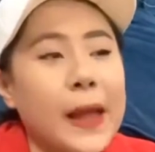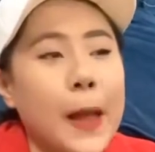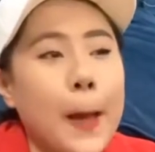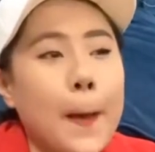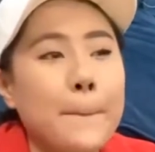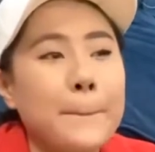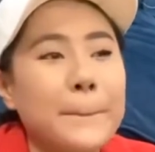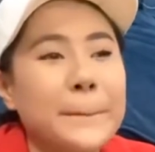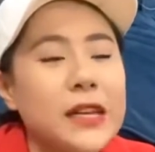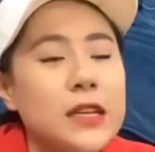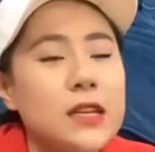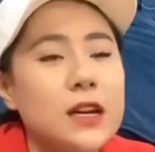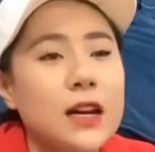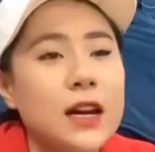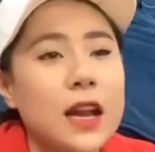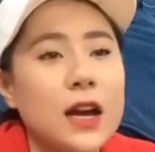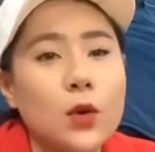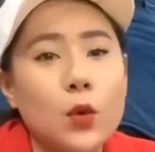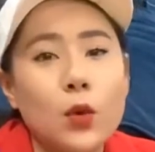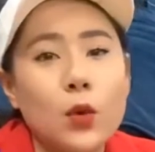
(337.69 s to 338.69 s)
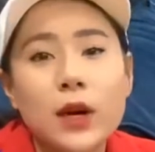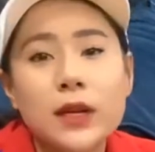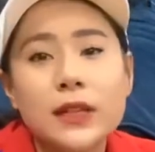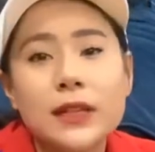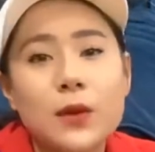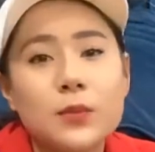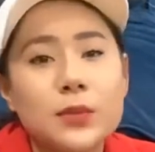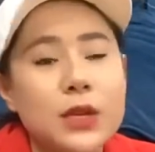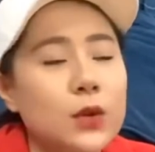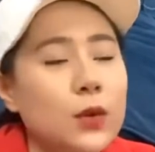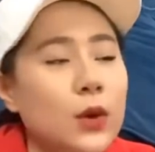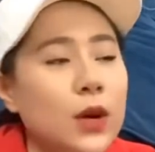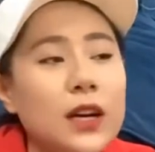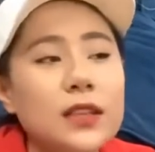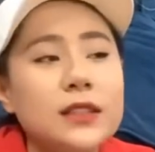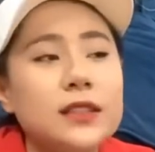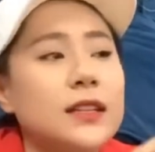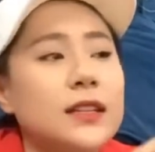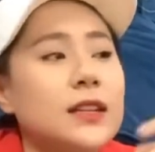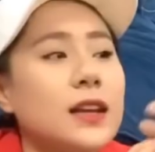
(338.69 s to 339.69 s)
à, bây giờ là của ít lòng nhiều
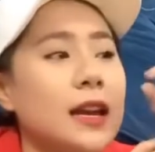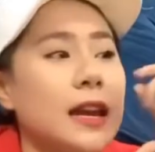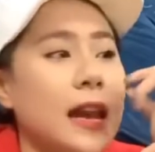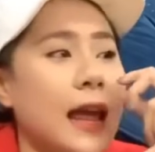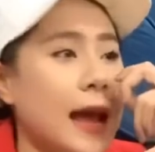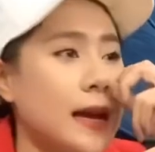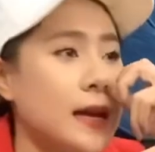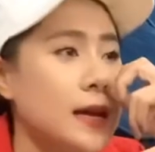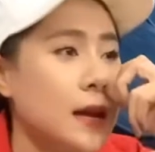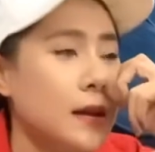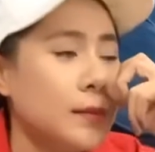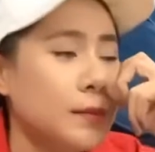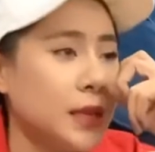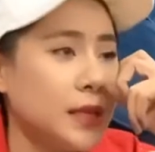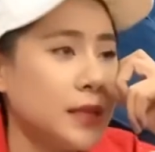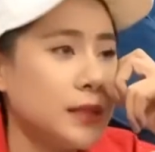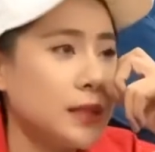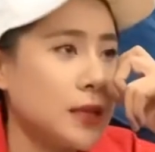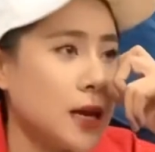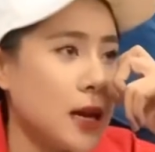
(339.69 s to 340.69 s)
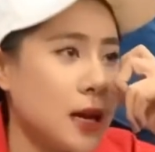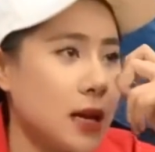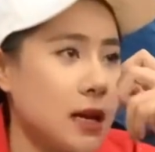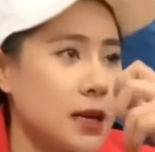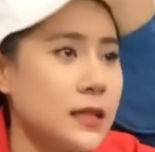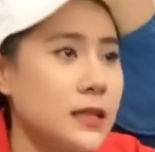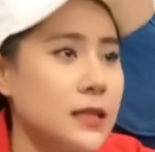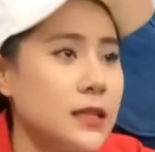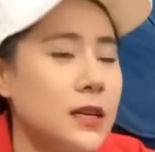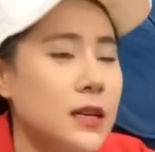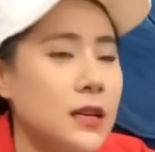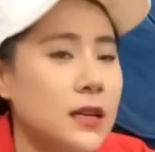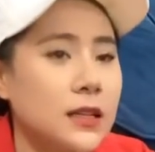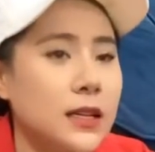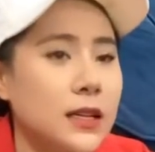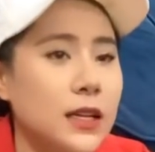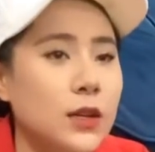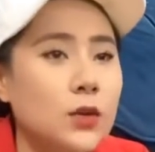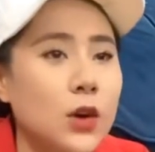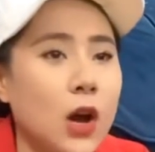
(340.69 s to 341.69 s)
hết cho nên là mình à,
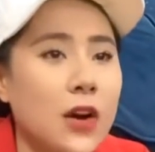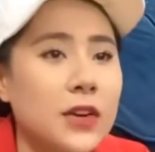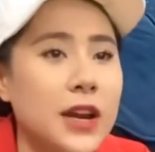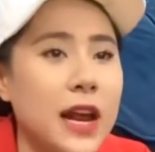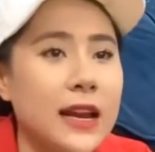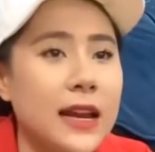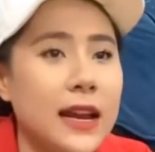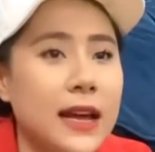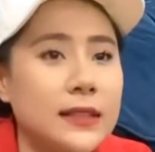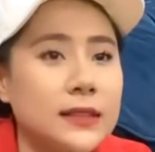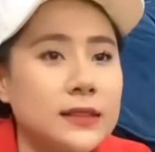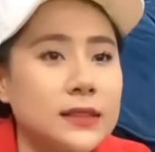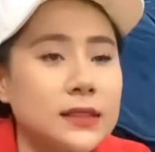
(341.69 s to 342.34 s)
kêu gọi đây là